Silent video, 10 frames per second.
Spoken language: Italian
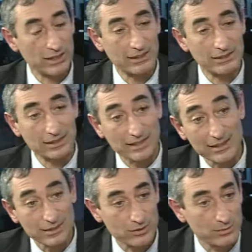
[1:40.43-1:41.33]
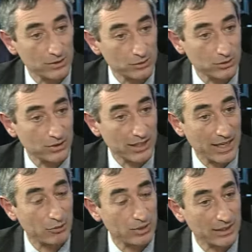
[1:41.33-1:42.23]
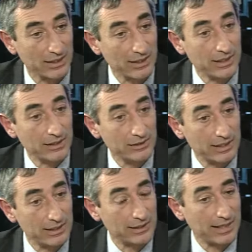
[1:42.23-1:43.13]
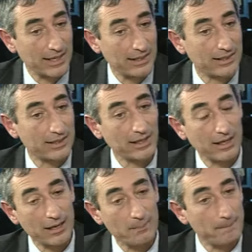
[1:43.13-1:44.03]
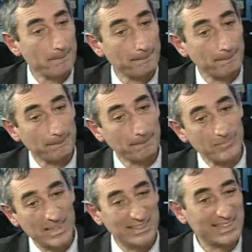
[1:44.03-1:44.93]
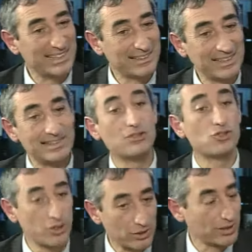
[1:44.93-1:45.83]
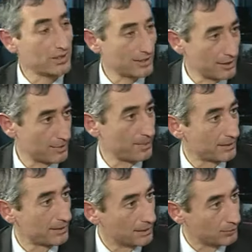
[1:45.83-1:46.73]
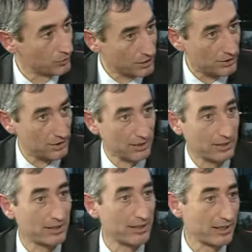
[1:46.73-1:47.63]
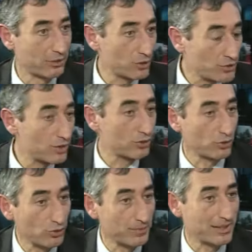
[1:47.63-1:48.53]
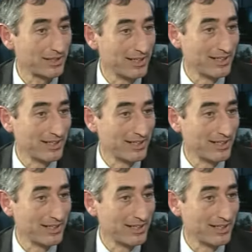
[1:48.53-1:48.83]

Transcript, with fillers: L'altra similitudine è quella ehm, dell'incertezza um, de, dell rispetto alle politiche, eh, così come